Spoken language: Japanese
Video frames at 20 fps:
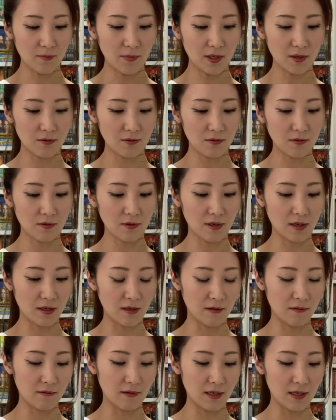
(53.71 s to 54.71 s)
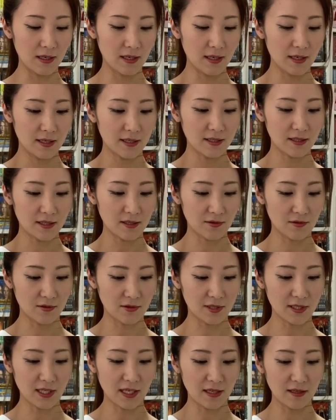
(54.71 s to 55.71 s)
まあ、今回はちょっ
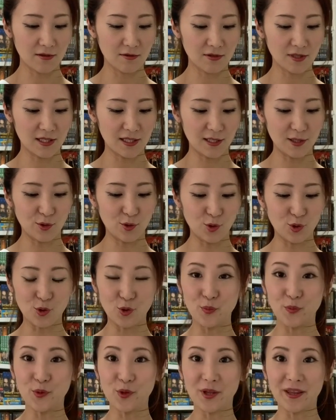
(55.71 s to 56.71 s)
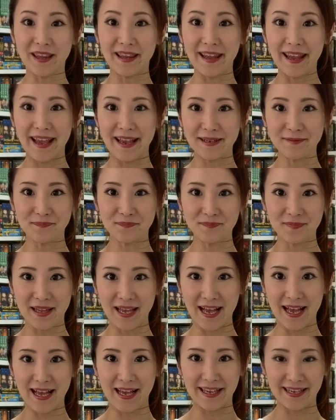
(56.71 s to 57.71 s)
とちゃんとしようと思ってはい
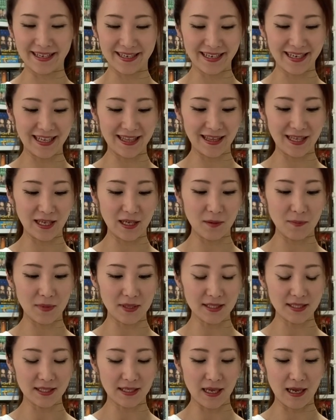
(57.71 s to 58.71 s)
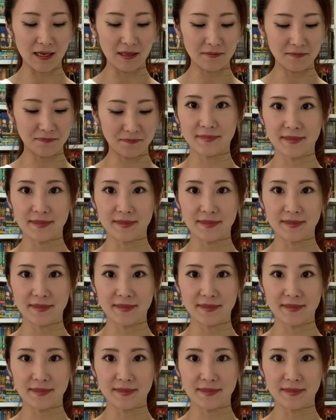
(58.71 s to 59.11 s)
買ってきました